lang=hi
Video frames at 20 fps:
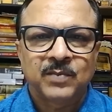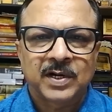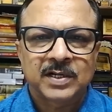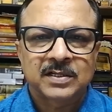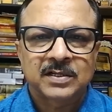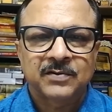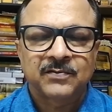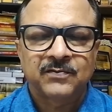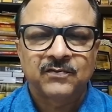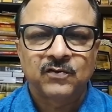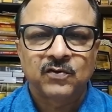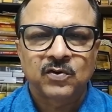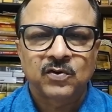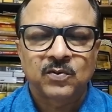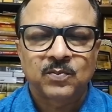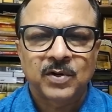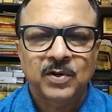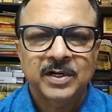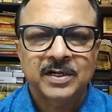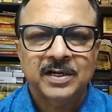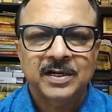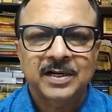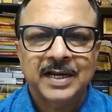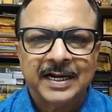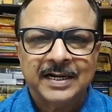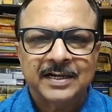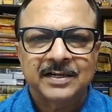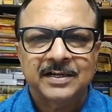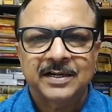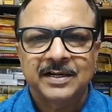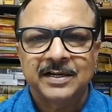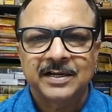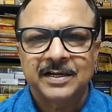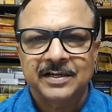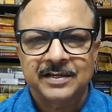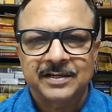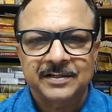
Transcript: मात्र 4.9 ट्रिलियन